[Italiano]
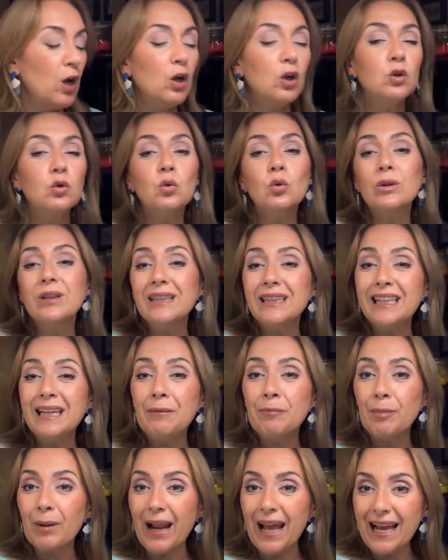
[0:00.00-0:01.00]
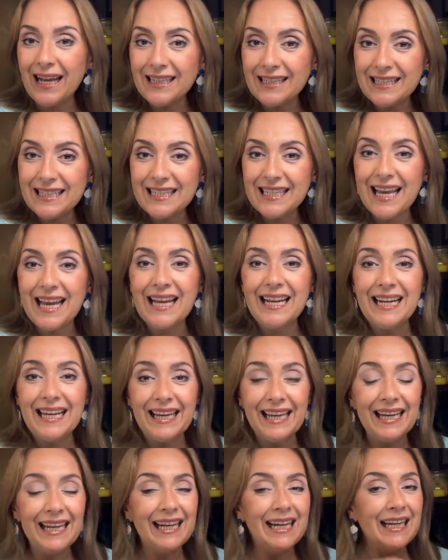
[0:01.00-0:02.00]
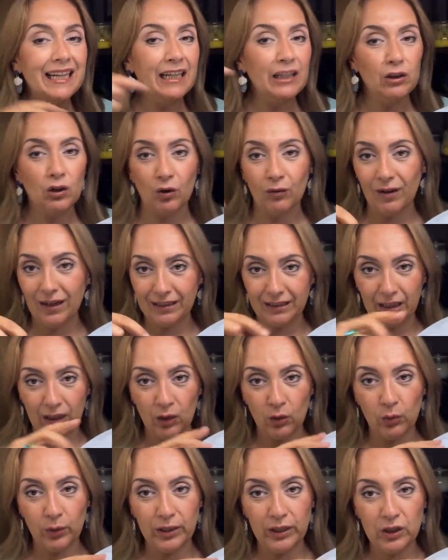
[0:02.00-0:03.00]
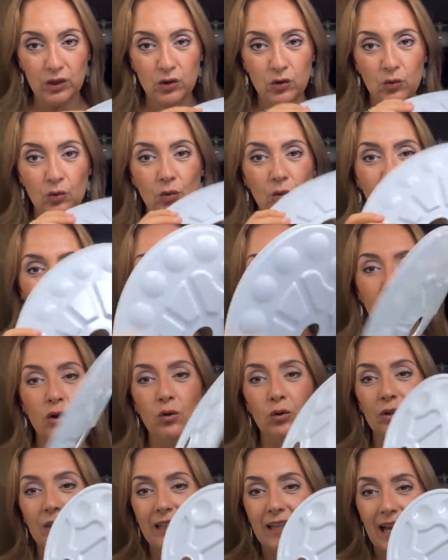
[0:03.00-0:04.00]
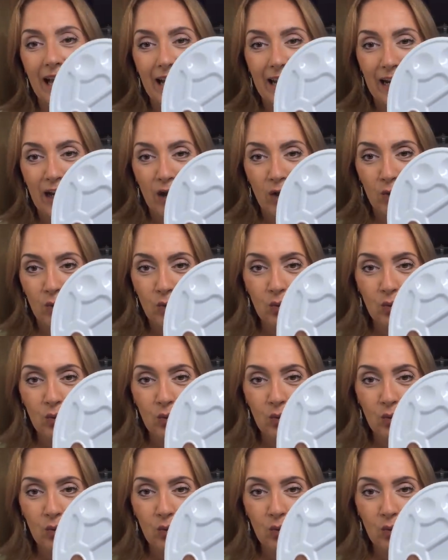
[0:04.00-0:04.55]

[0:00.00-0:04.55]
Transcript: Tutti i prezzi e i link li trovate qui giù che contiene